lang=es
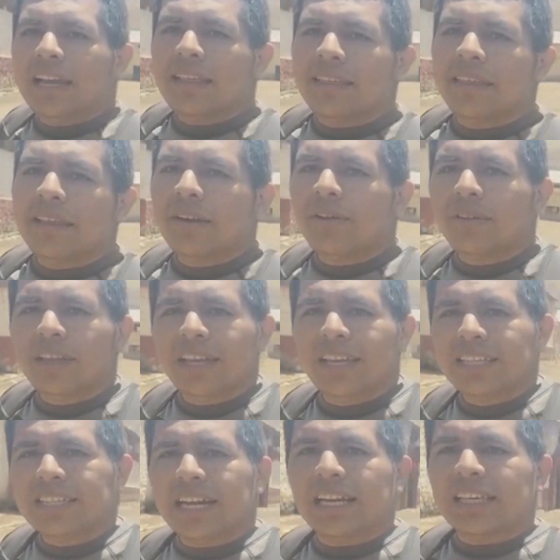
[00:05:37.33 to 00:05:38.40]
el cerro
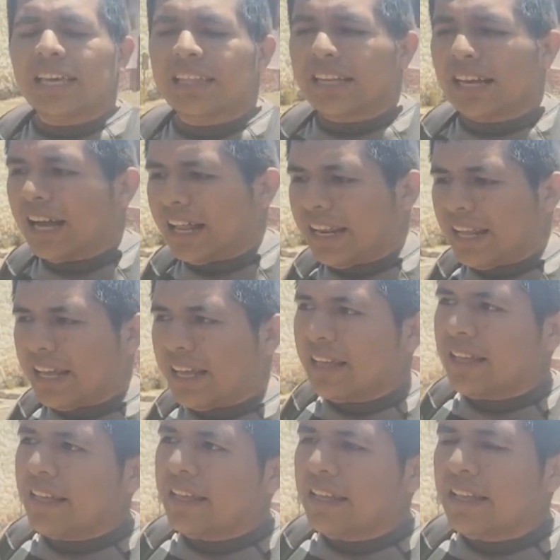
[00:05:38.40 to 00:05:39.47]
de Chacyatacana
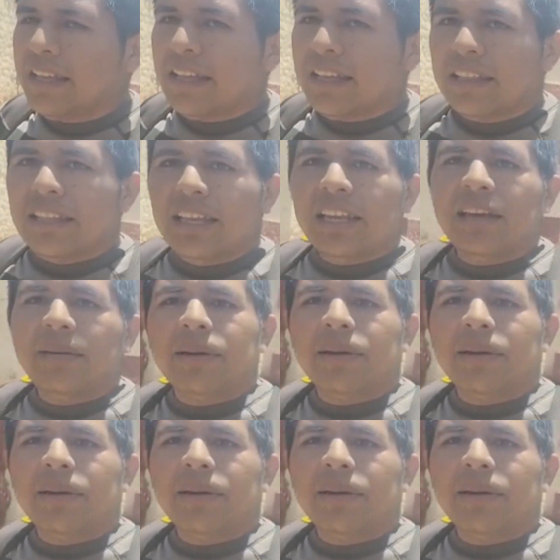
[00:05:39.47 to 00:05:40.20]
tiene